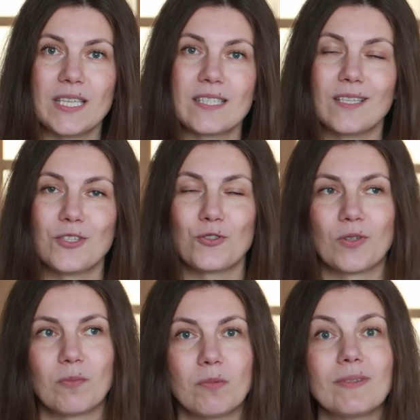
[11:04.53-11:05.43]
ездили еще
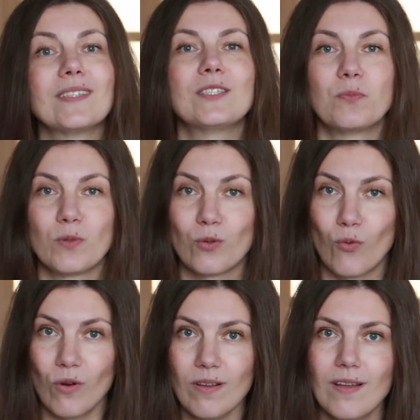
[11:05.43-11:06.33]
как бы было
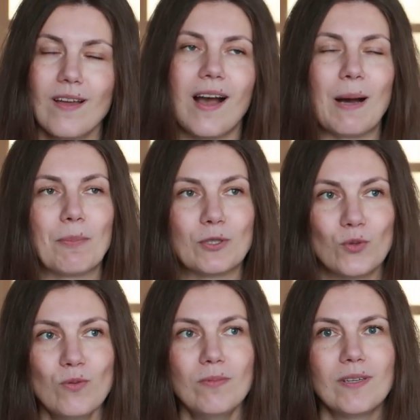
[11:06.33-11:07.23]
тепло, а
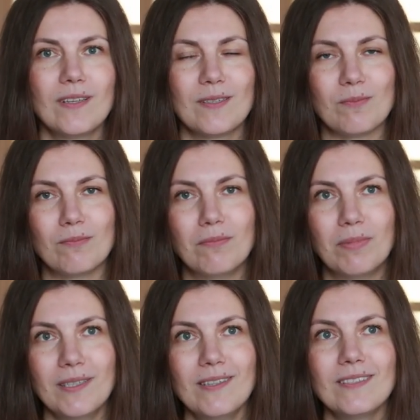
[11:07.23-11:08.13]
потом
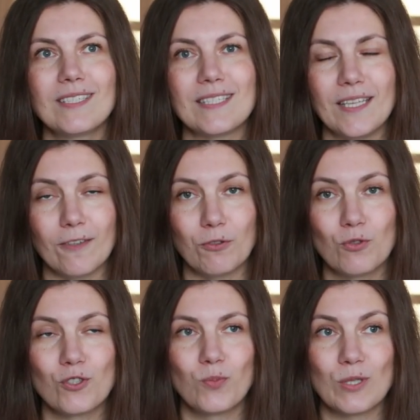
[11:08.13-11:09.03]
был снег. Вот
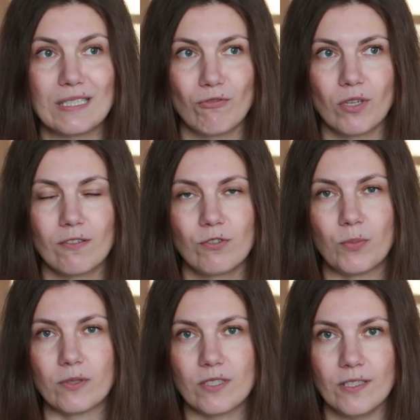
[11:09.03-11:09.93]
уже после того, как
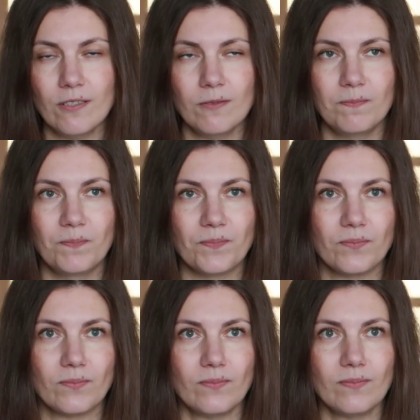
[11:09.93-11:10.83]
выпал снег,
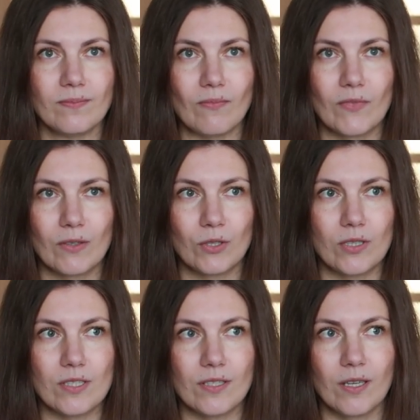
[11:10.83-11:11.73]

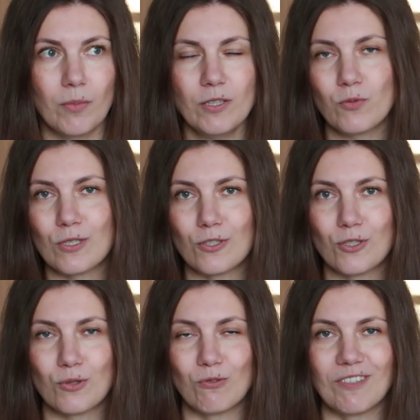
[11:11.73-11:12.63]
этот снегопад после
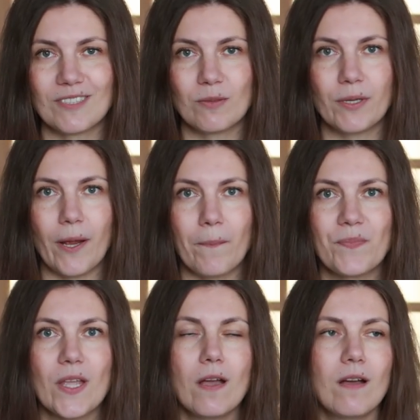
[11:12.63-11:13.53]
6 октября,
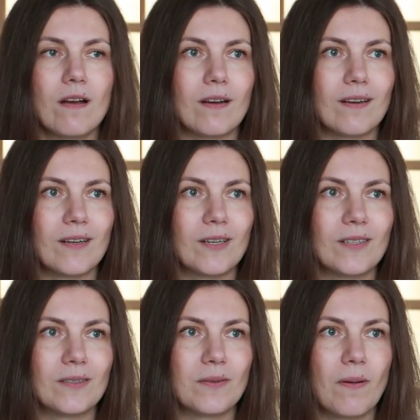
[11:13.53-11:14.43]

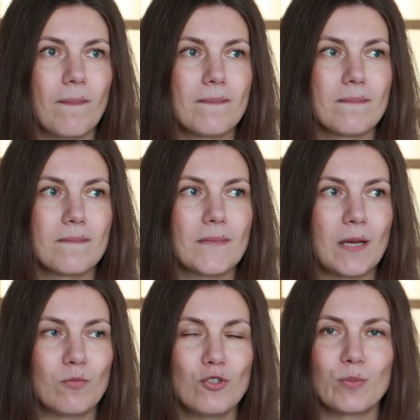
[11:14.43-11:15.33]
а,
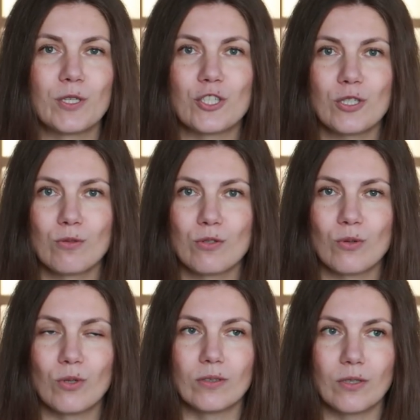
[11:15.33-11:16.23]
муж мне решил
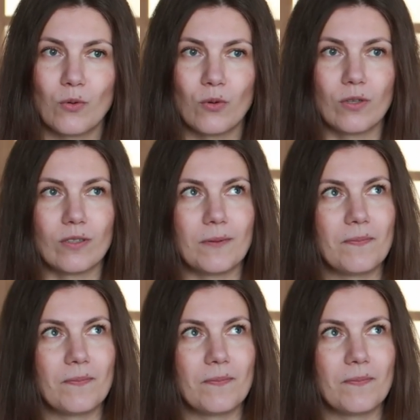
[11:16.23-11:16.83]
устроить такое